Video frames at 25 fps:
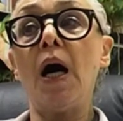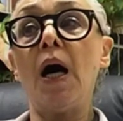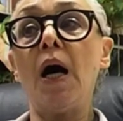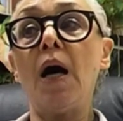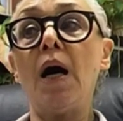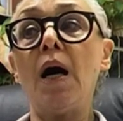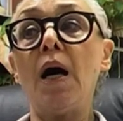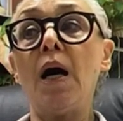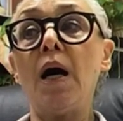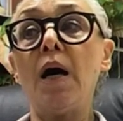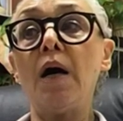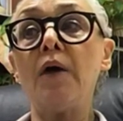
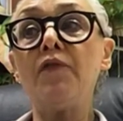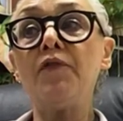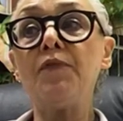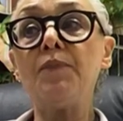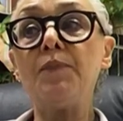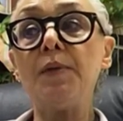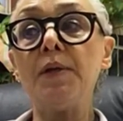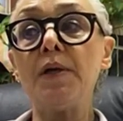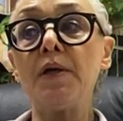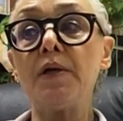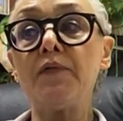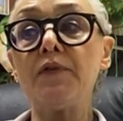А в
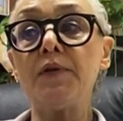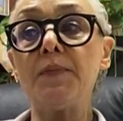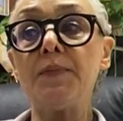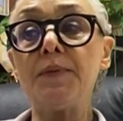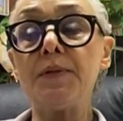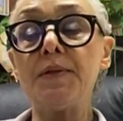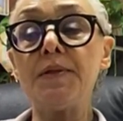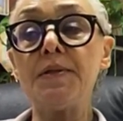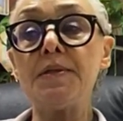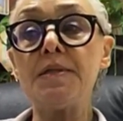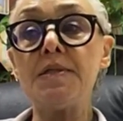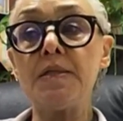первый
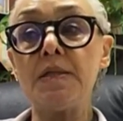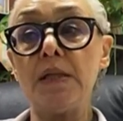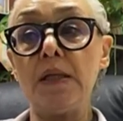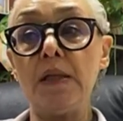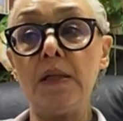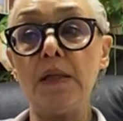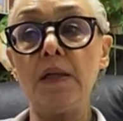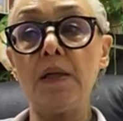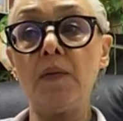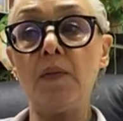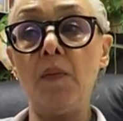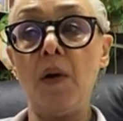понедельник